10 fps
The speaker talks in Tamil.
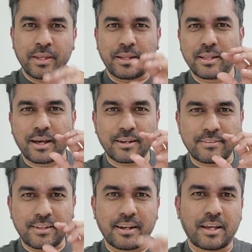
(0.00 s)
இந்த
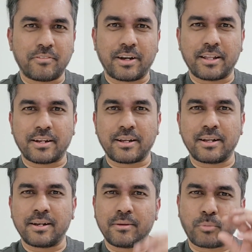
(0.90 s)
அரசியல் ஆய்வாளர்கள்
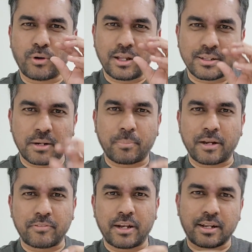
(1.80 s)
பொருளாதார
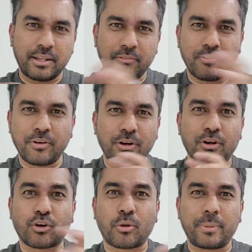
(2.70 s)
பார்வையாளர்கள் இவங்களோட
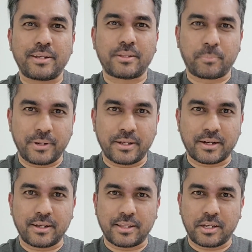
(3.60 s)
கமெண்ட்ஸ் எப்படி
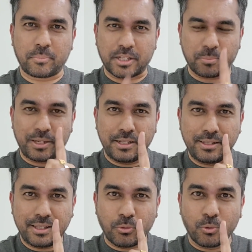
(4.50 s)
இருக்குன்னு தெரிய பார்த்தப்ப இந்த